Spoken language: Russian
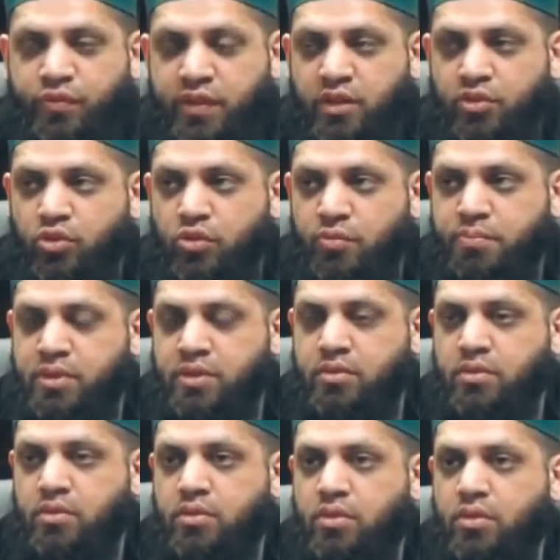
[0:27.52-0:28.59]
что столько
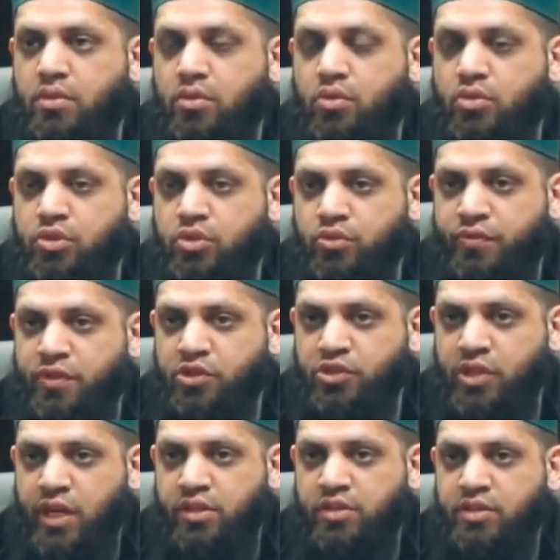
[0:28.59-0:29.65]
людей, которые
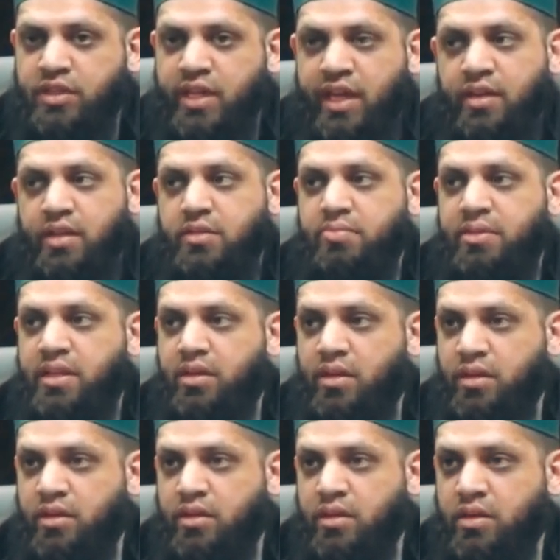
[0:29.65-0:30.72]
зависят от
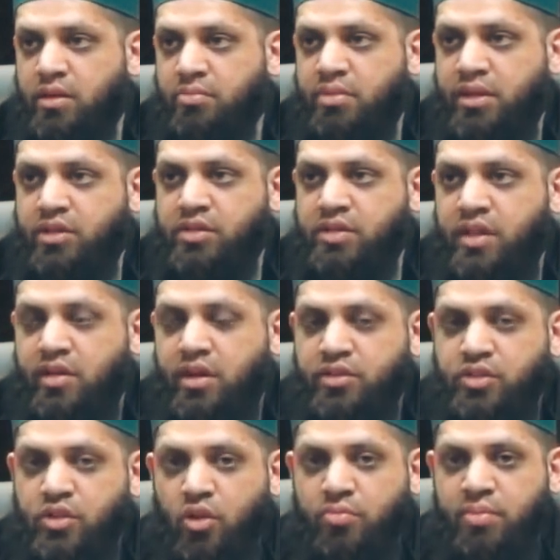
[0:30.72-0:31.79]
этих групп,
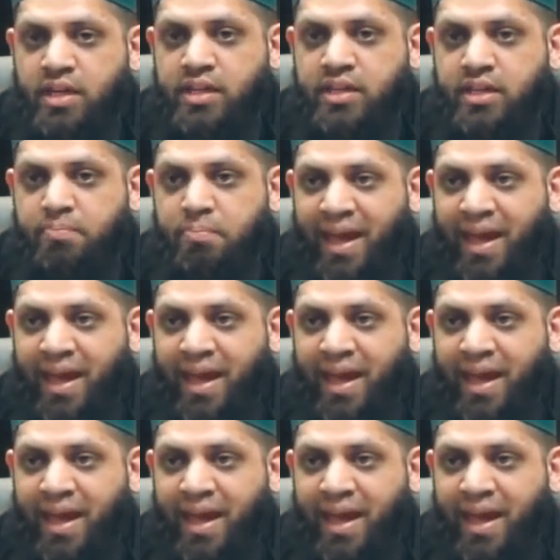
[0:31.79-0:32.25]
организаций,